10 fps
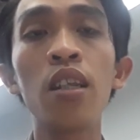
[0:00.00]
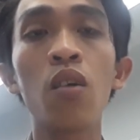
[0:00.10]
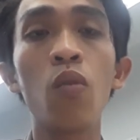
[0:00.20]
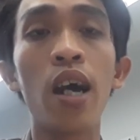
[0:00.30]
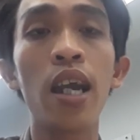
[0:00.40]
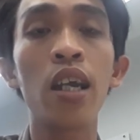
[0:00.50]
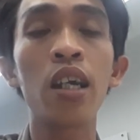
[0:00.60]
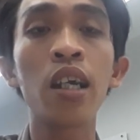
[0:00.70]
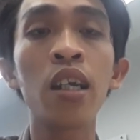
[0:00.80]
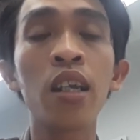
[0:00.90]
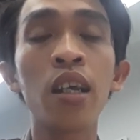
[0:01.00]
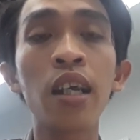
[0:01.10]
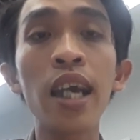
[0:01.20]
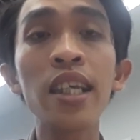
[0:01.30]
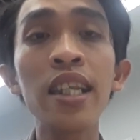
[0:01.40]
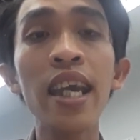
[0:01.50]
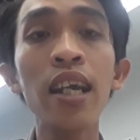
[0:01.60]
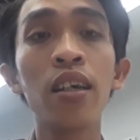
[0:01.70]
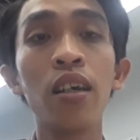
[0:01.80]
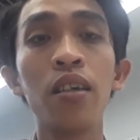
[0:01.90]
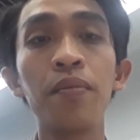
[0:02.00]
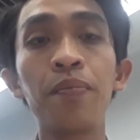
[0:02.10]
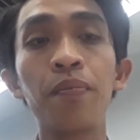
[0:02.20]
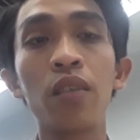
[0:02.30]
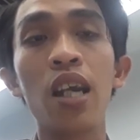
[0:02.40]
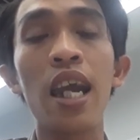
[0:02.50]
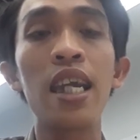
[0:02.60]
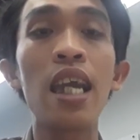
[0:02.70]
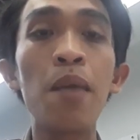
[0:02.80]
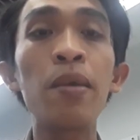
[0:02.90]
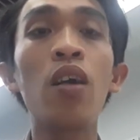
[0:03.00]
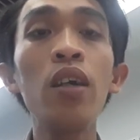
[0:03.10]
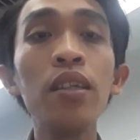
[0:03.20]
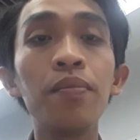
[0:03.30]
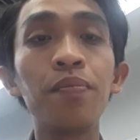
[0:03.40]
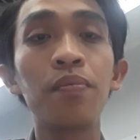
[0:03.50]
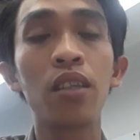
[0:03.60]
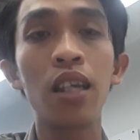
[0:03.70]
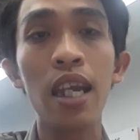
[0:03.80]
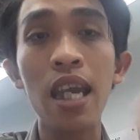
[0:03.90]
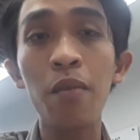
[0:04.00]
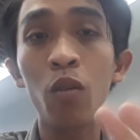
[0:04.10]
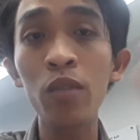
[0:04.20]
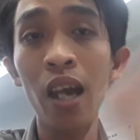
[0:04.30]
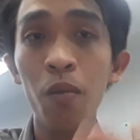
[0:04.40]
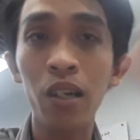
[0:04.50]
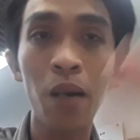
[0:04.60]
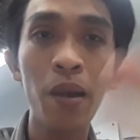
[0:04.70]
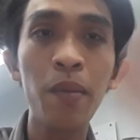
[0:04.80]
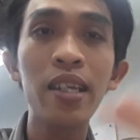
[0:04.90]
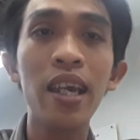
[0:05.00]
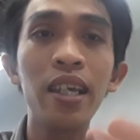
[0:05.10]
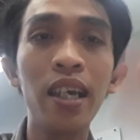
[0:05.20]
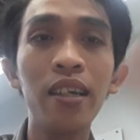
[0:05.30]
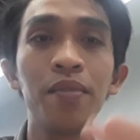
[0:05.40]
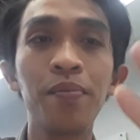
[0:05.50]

về cái chính xác thì em mới nói thì em cũng chào tạm biệt anh chị nghe